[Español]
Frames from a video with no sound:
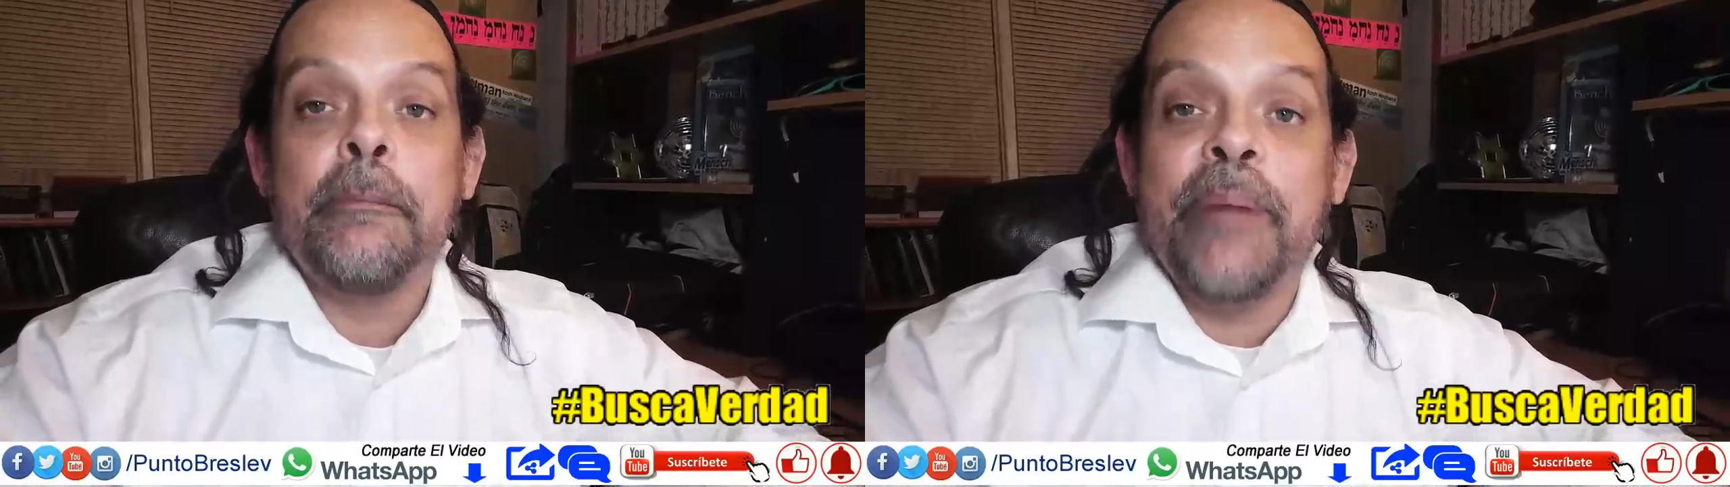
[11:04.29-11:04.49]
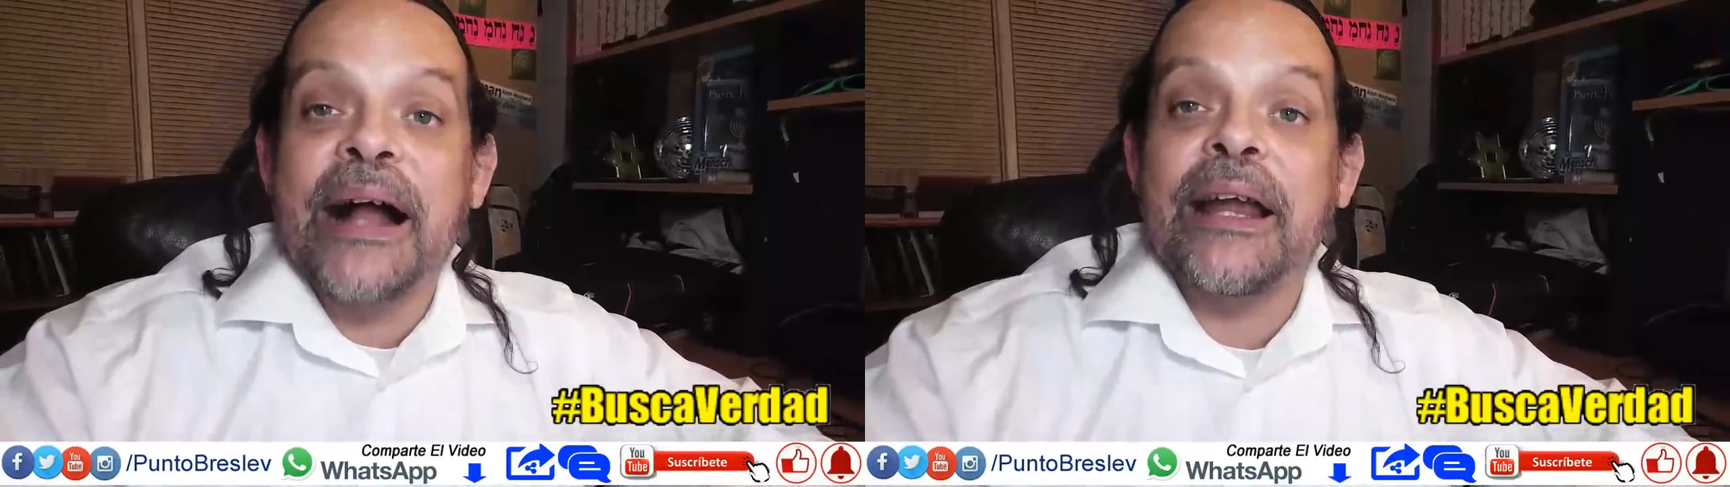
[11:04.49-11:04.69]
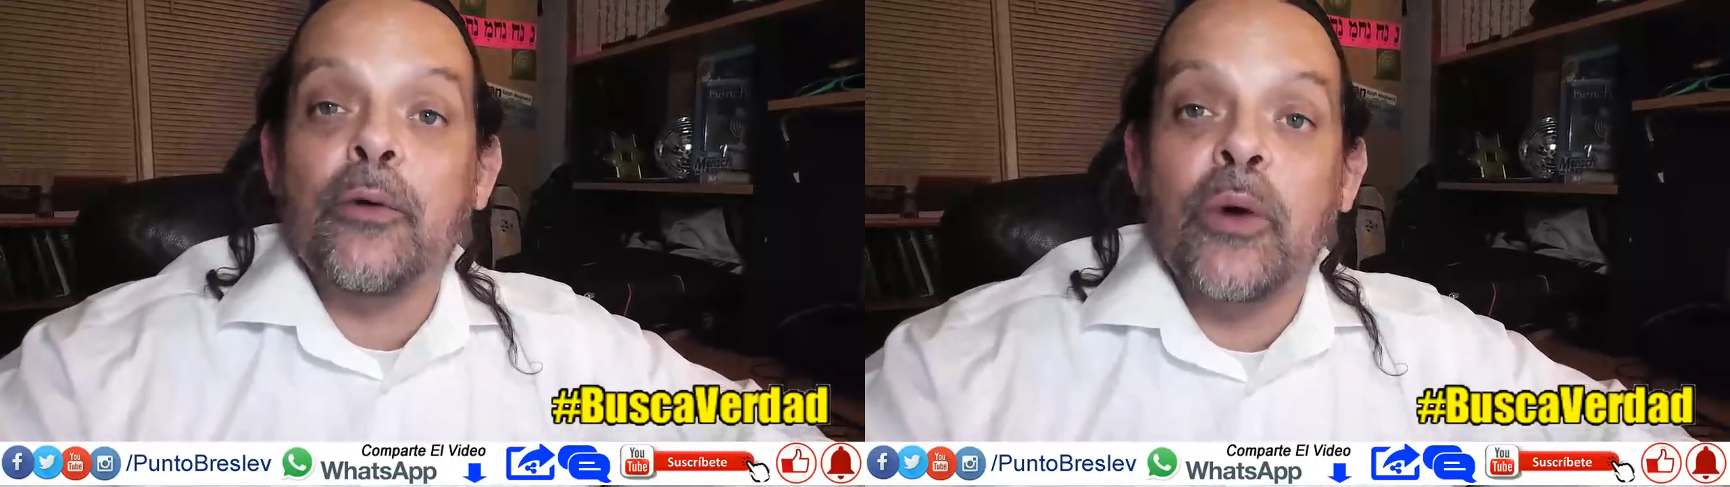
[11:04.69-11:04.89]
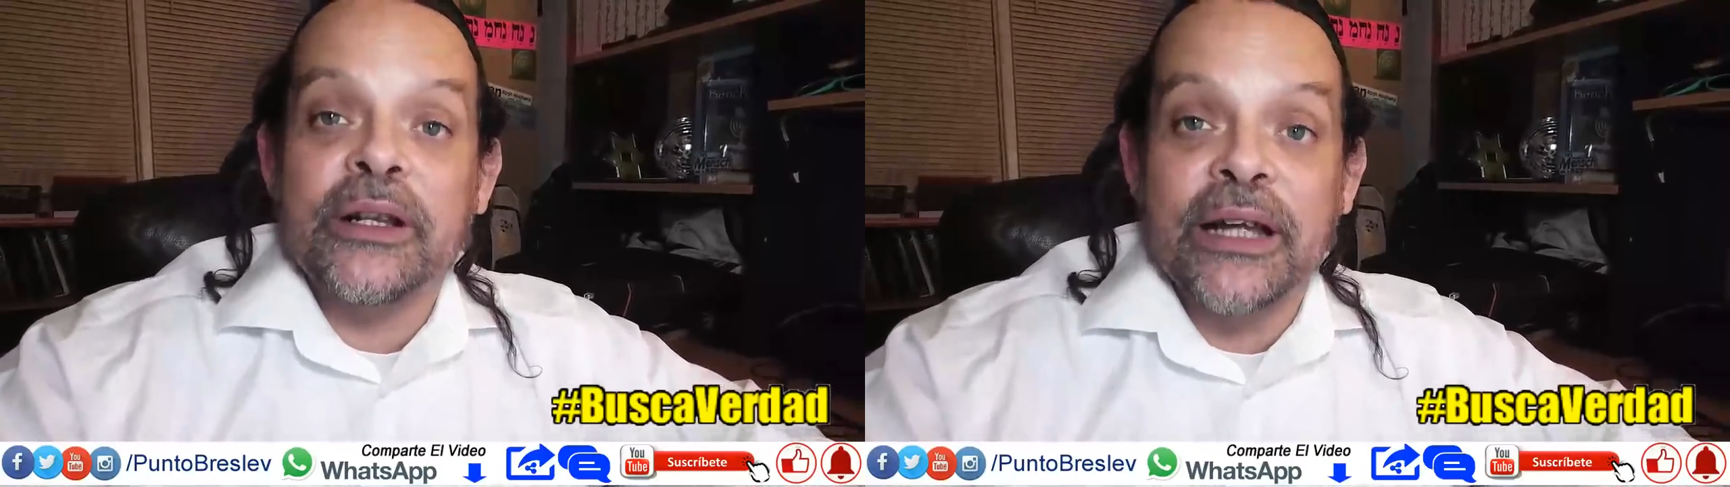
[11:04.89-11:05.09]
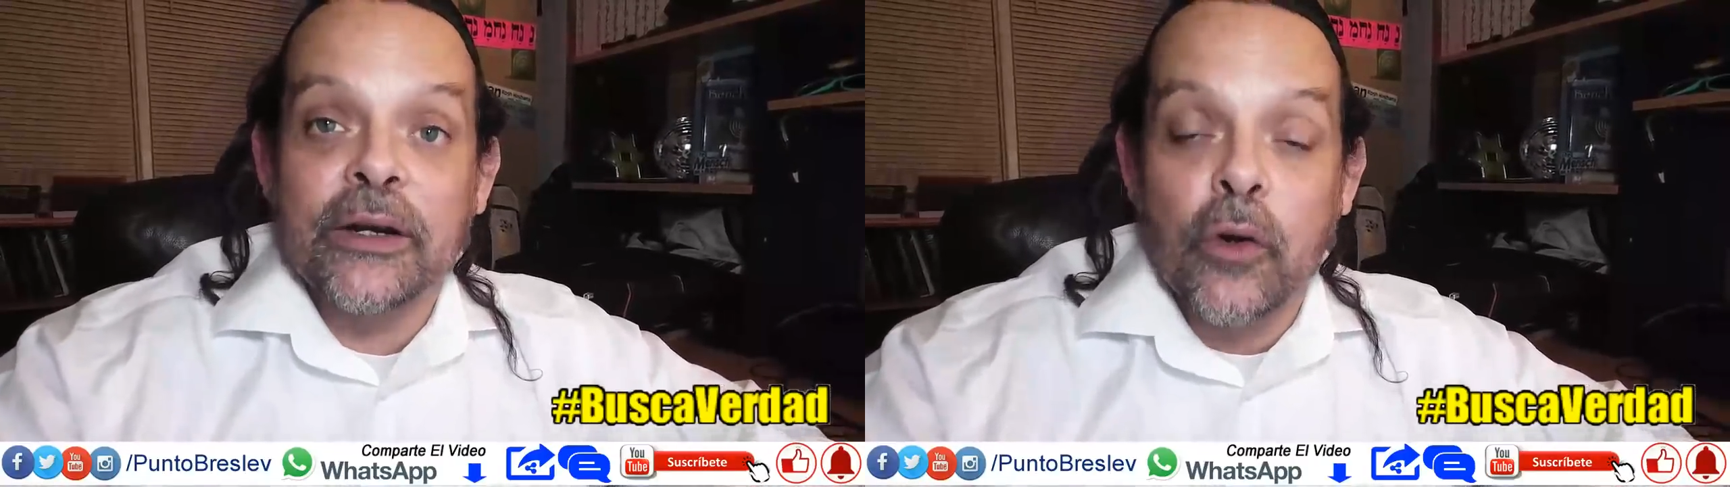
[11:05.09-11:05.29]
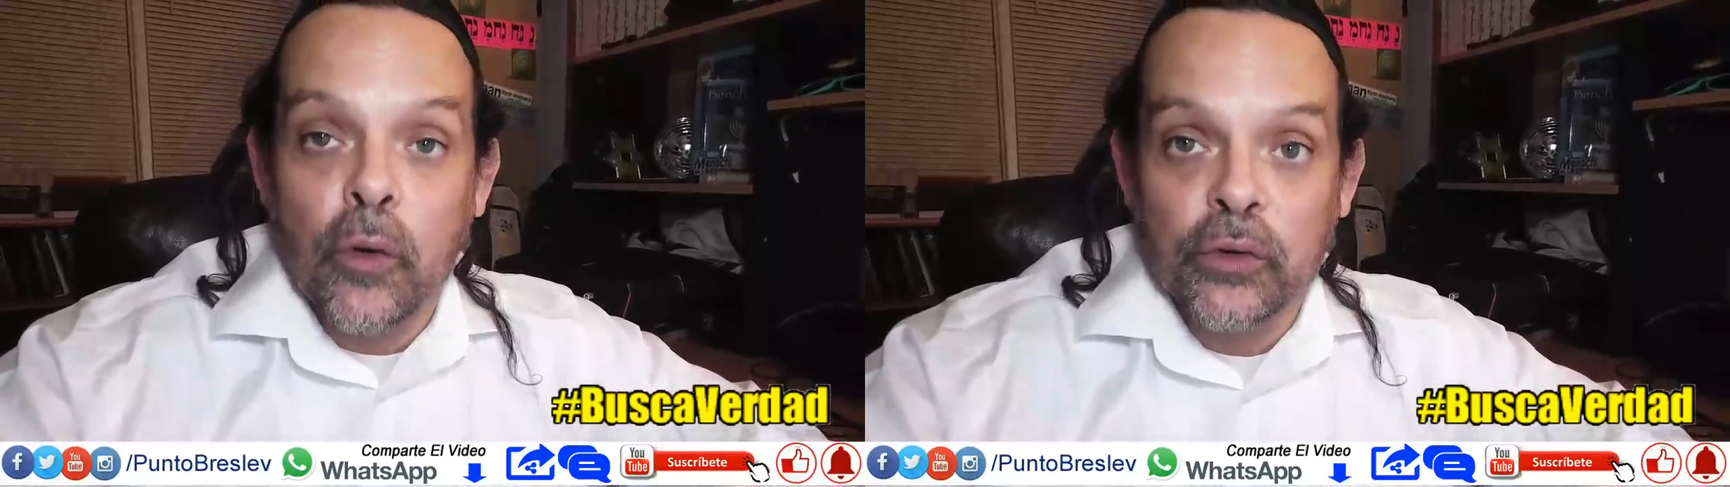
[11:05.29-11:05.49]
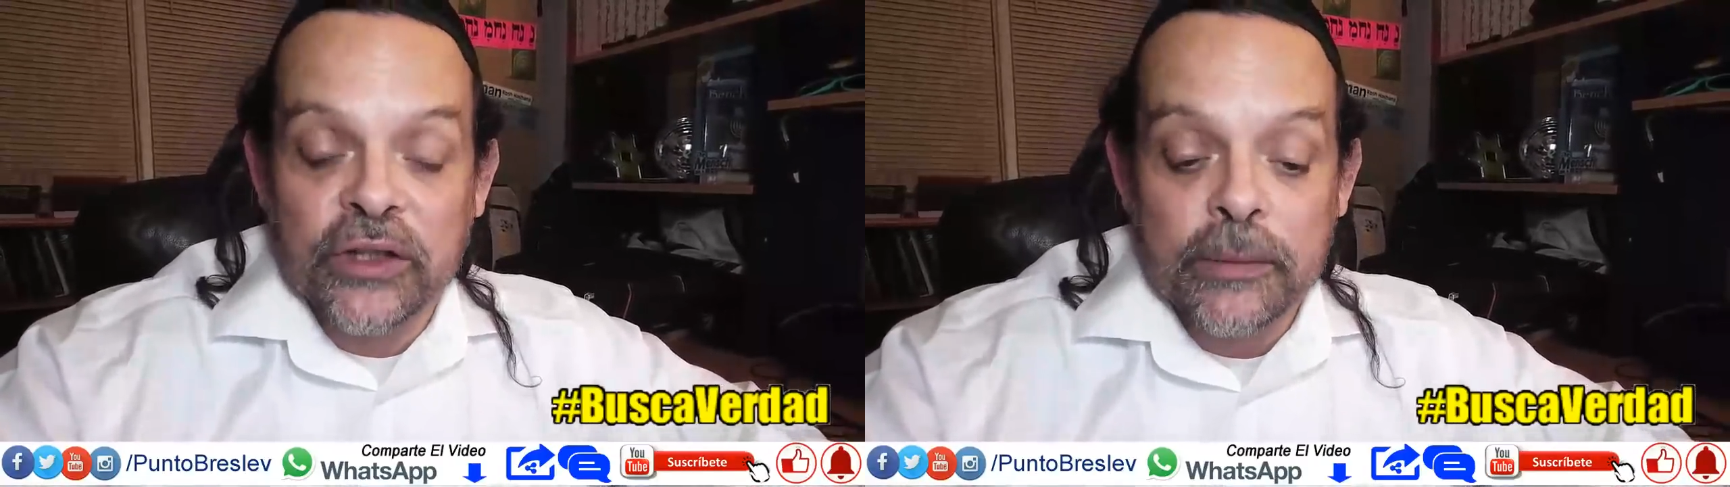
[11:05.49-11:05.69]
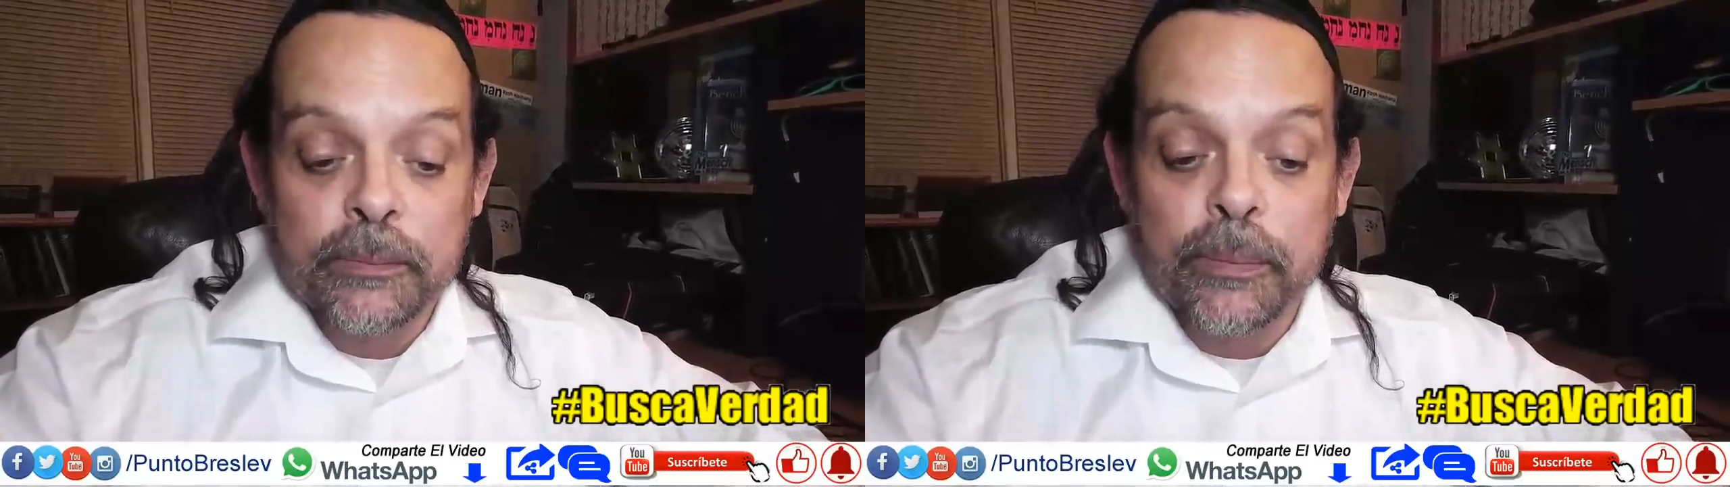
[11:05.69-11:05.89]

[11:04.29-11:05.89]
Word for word: para guardar cosas